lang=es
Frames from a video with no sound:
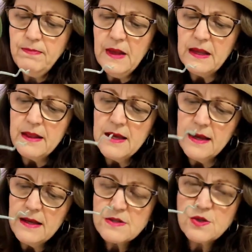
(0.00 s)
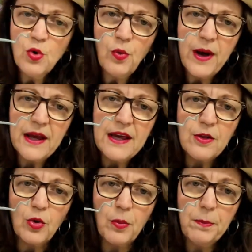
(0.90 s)
tiene su
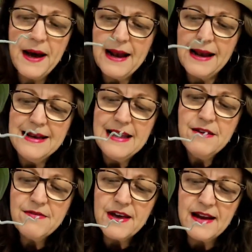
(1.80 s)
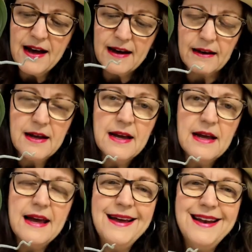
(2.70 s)
huequito para liberar
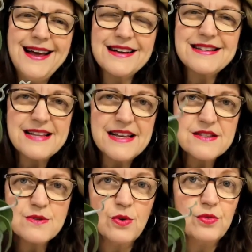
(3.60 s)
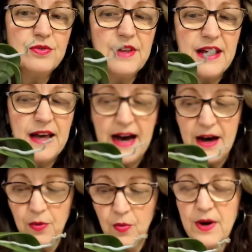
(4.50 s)
el exceso de
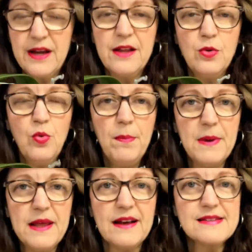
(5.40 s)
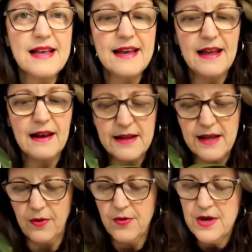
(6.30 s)
agua que tú aplicas en el
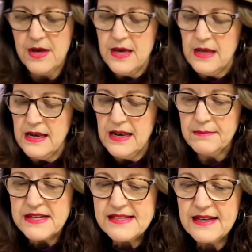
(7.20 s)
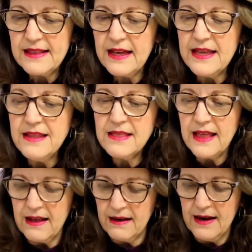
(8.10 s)
riego. La maceta
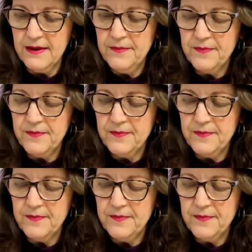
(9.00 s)
interna,